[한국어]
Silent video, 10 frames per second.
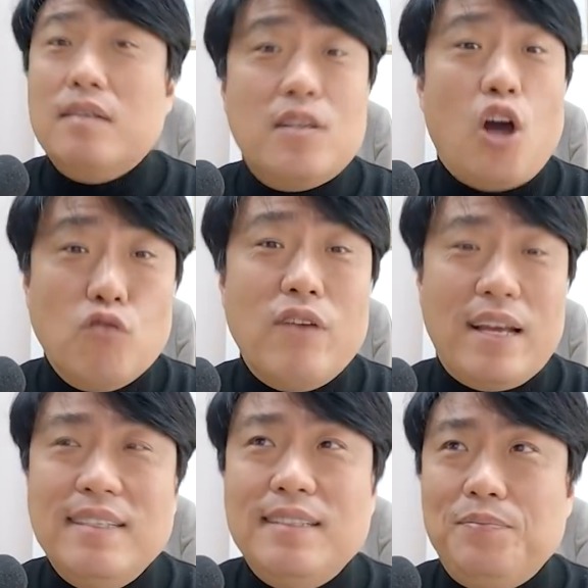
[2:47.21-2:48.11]
그
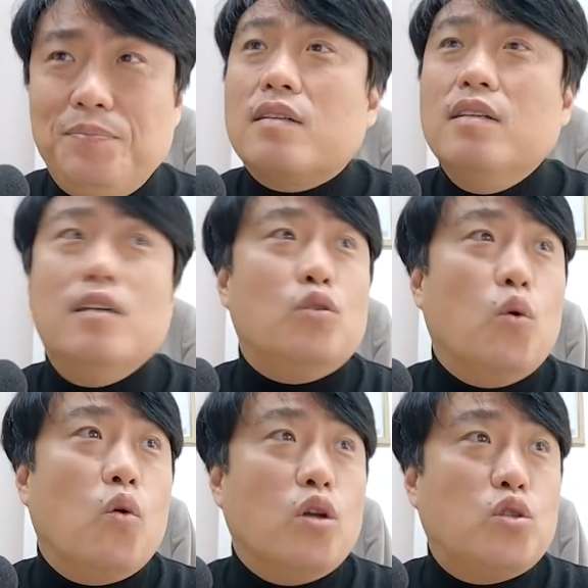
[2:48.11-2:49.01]
경우에는 그
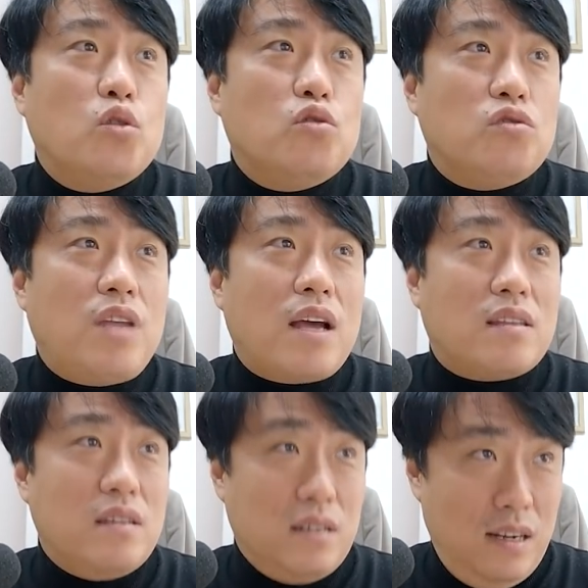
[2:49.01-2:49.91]
농어촌
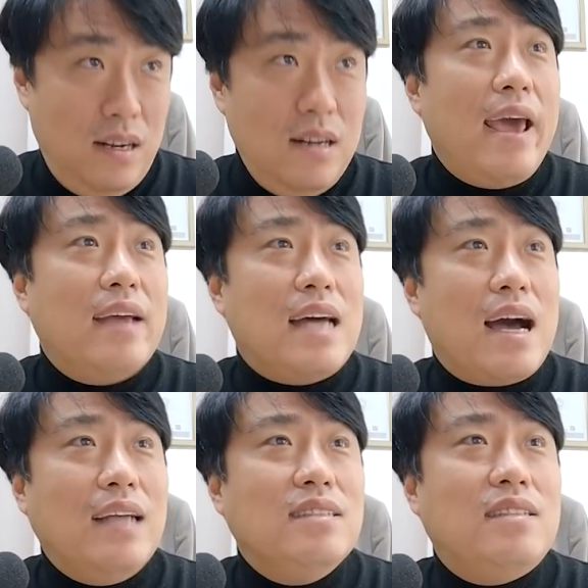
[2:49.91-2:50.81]
주택 등을
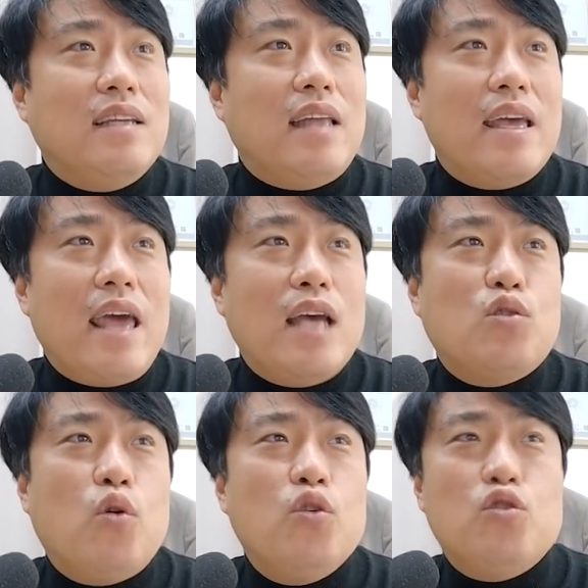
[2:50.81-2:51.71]
해당 한 세대의
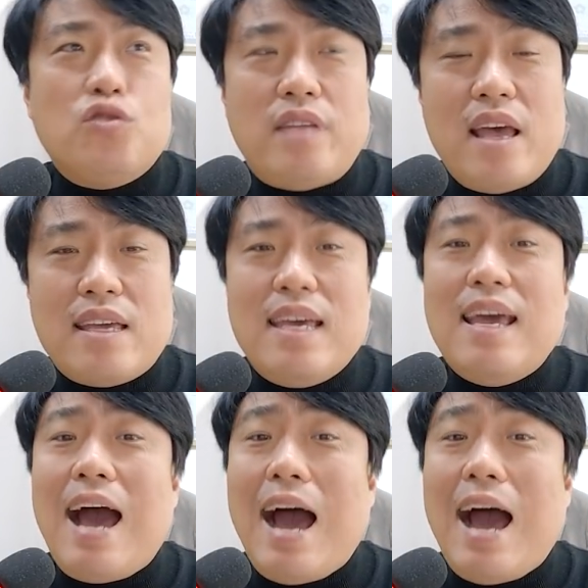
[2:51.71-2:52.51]
소유주택이